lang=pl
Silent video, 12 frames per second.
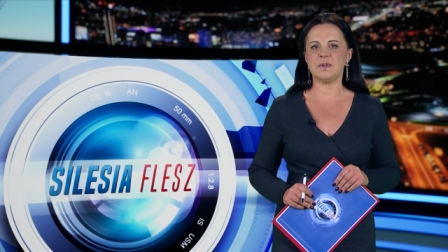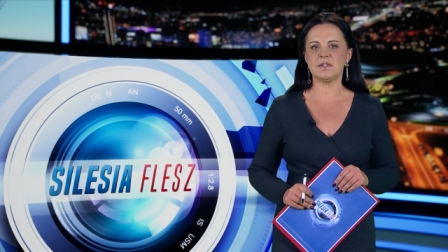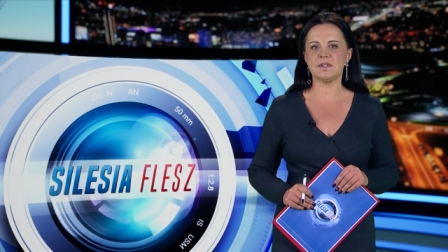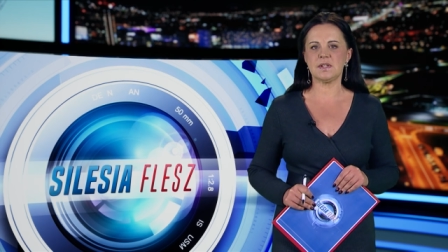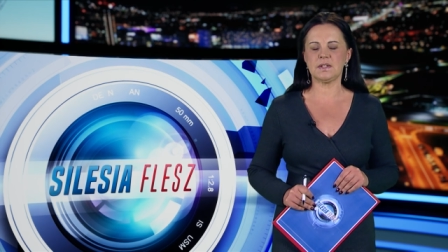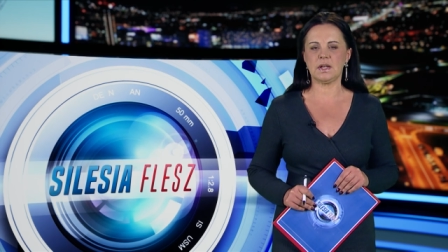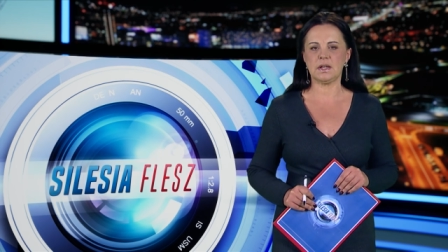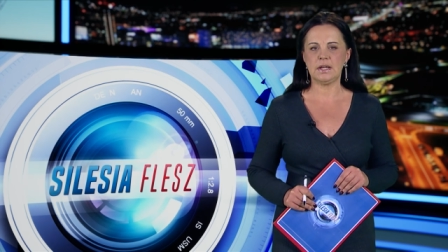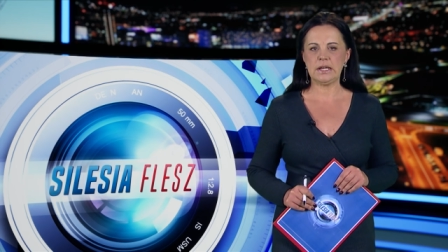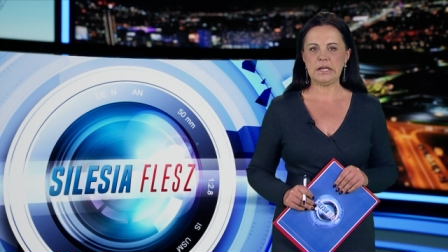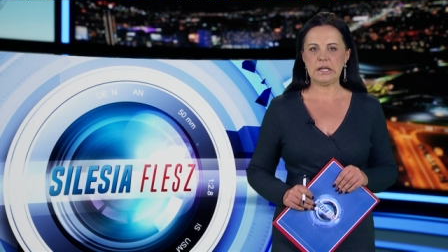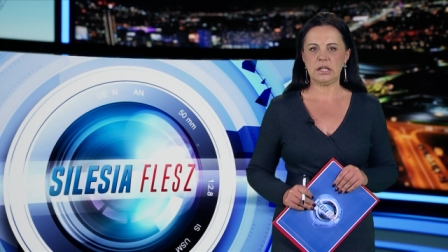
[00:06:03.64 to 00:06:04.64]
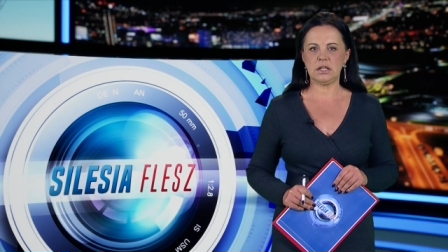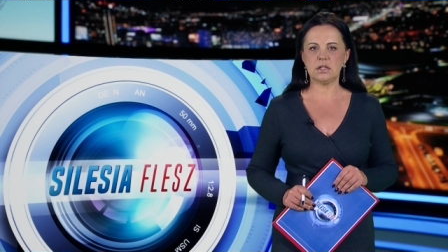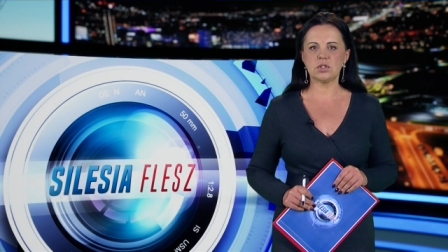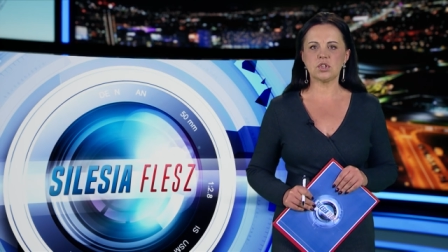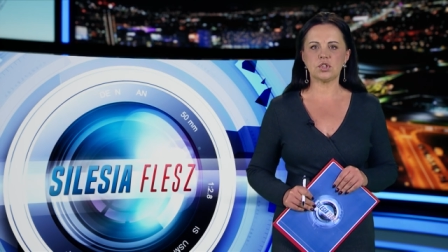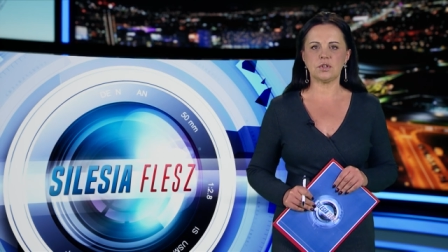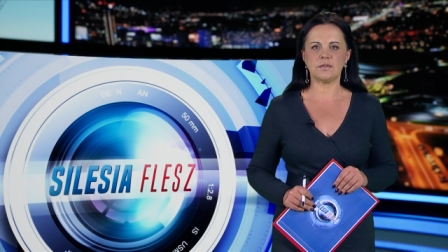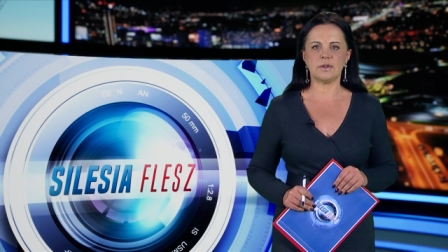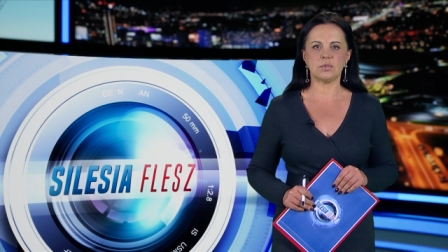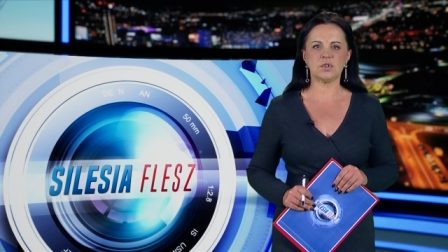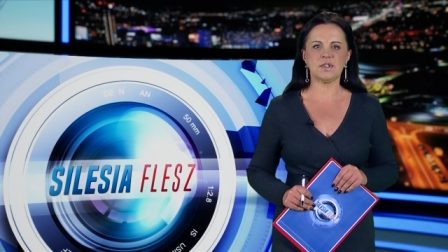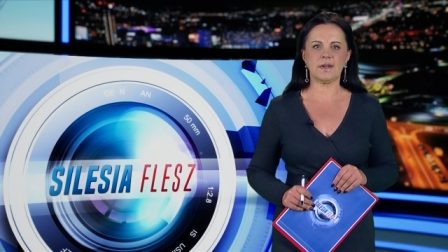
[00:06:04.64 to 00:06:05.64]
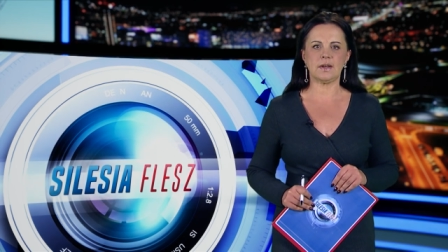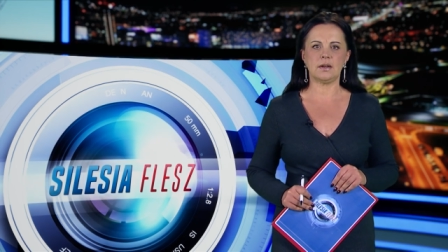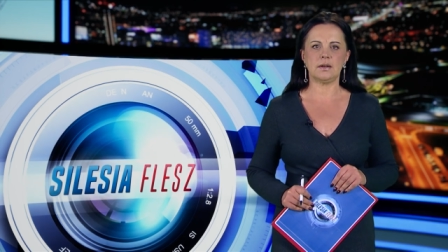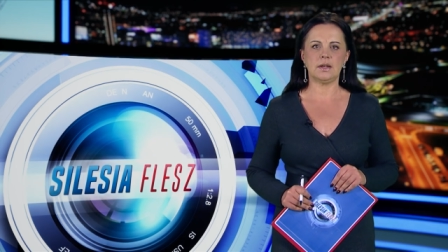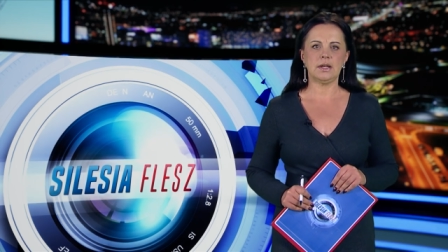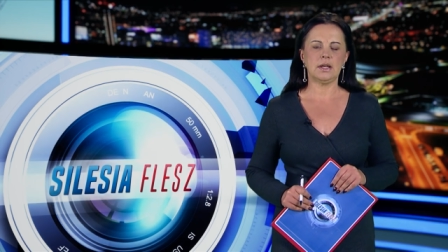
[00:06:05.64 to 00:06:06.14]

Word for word: Mencena i Krzysztofa Bosaka.